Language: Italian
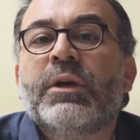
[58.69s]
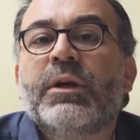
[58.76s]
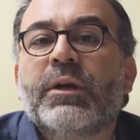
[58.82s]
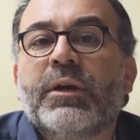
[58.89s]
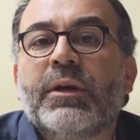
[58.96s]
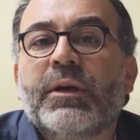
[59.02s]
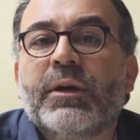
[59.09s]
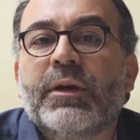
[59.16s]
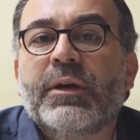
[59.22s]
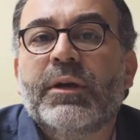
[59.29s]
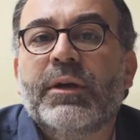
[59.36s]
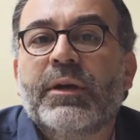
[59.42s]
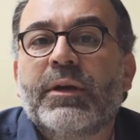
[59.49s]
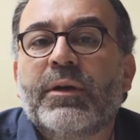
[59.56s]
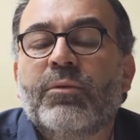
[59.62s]

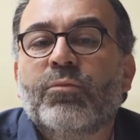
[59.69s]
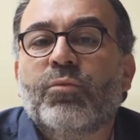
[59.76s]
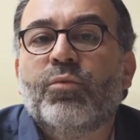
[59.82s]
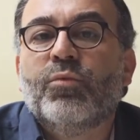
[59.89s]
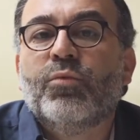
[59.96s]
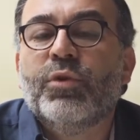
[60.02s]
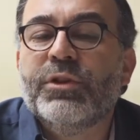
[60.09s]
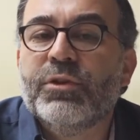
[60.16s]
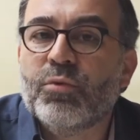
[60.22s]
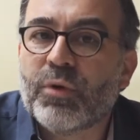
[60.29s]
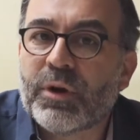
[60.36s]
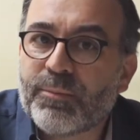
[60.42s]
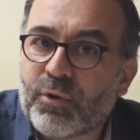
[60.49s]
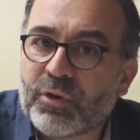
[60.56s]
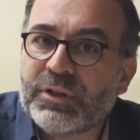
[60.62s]
Eh, quindi un
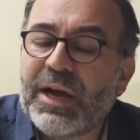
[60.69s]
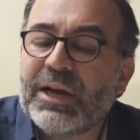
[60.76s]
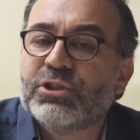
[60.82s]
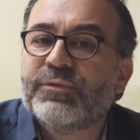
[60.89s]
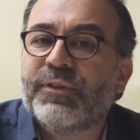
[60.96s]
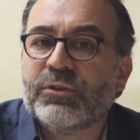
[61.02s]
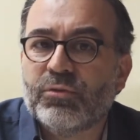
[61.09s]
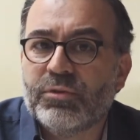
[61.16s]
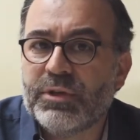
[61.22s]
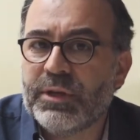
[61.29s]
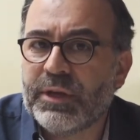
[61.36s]
reportage fatto di